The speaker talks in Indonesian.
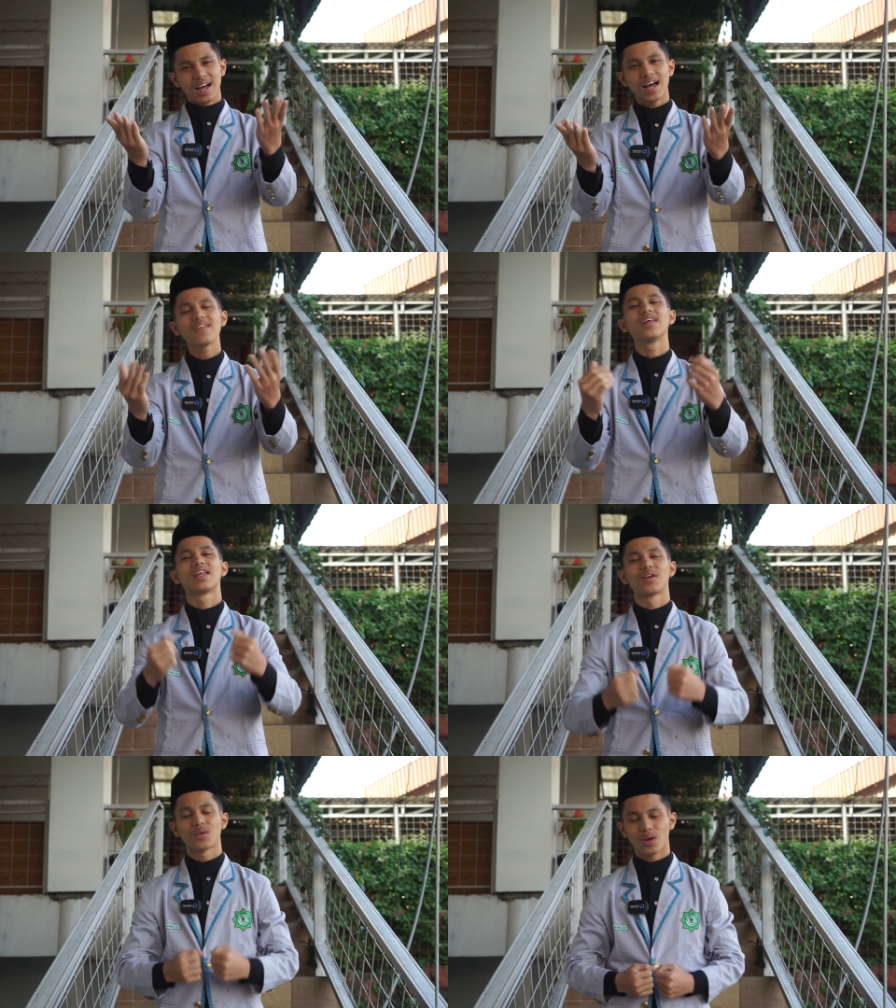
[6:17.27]

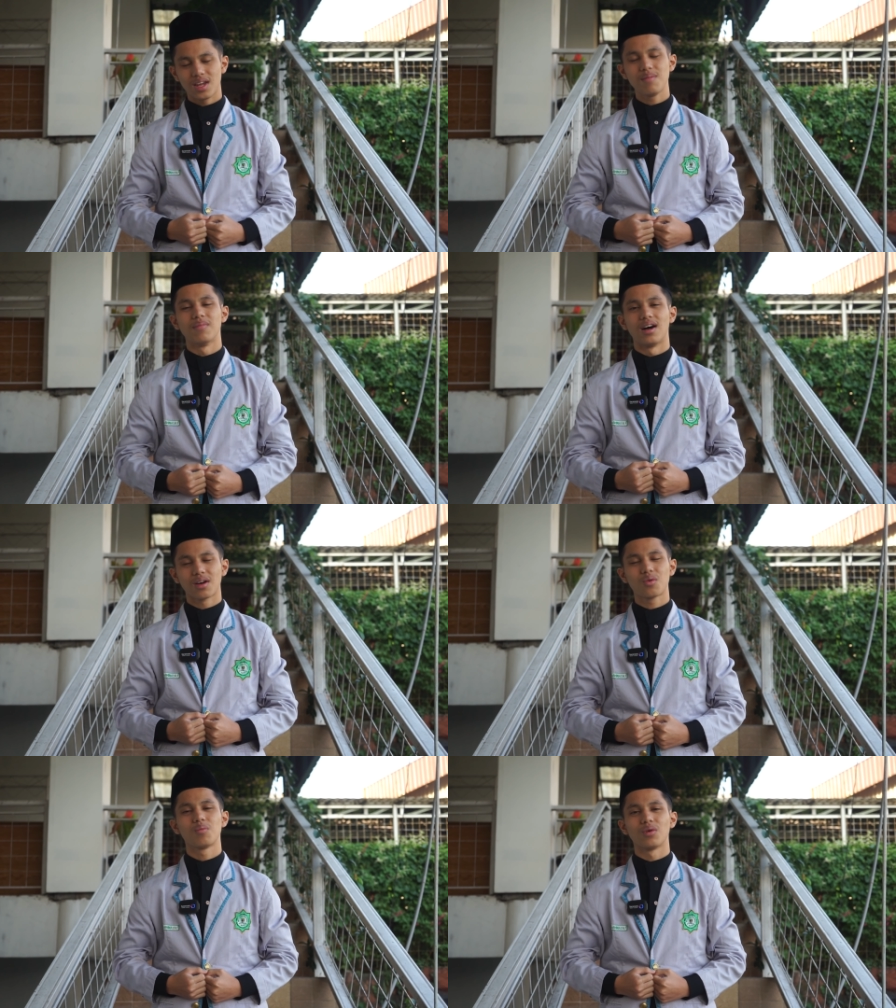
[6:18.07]
Hadirin
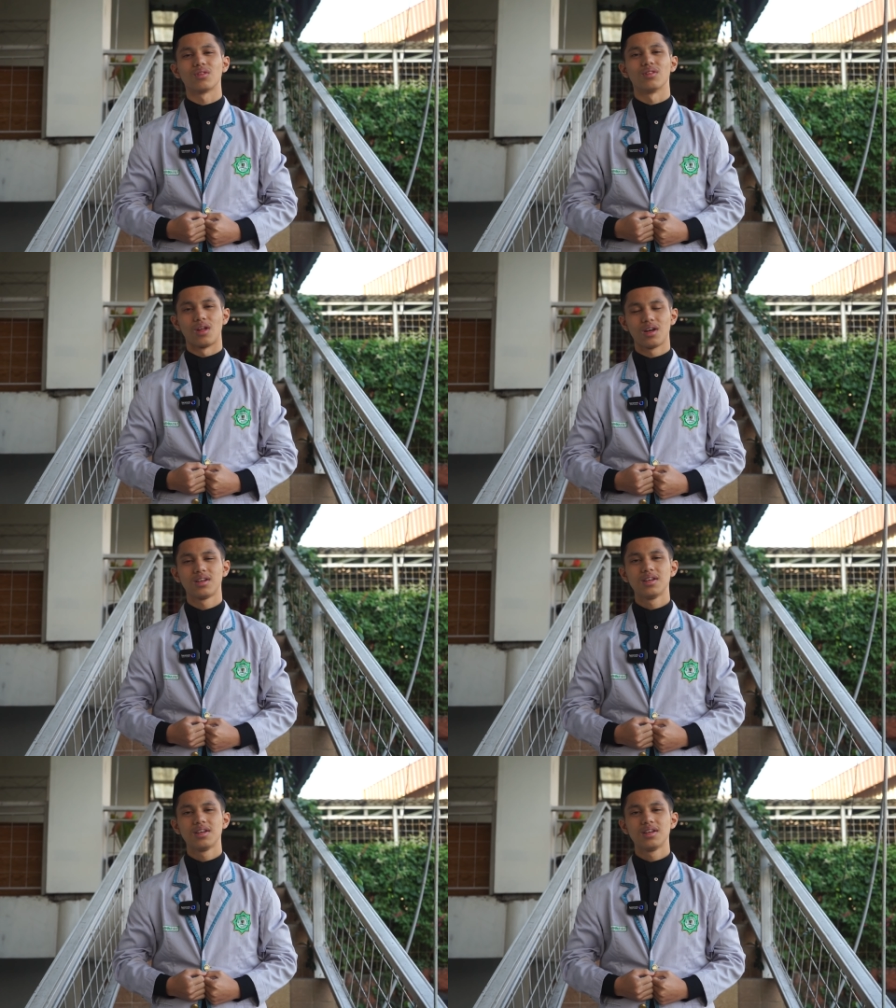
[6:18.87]
rahimakumullah.